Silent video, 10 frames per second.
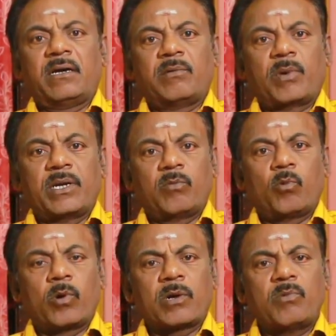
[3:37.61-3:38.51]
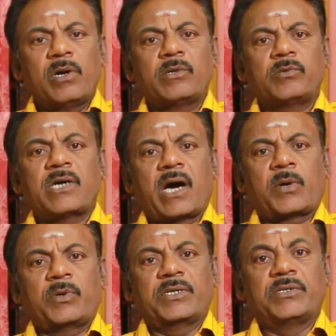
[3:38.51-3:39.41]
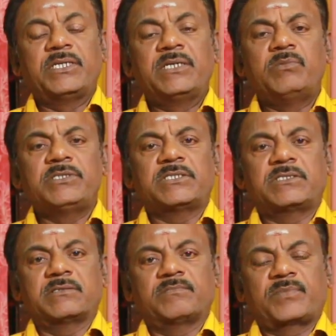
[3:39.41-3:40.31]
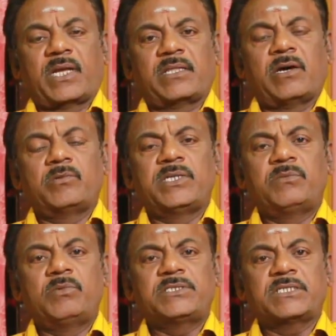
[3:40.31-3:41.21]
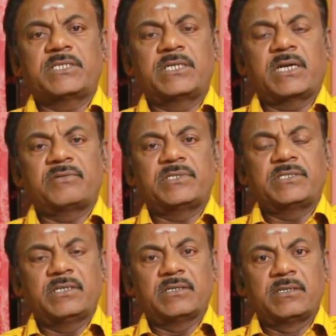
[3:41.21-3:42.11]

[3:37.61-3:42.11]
இப்போ உடம்புகளுக்கு வந்து ஆரோக்கியம் இரும்பு சத்து அதாவது இரும்பு சத்துங்கிறது வந்து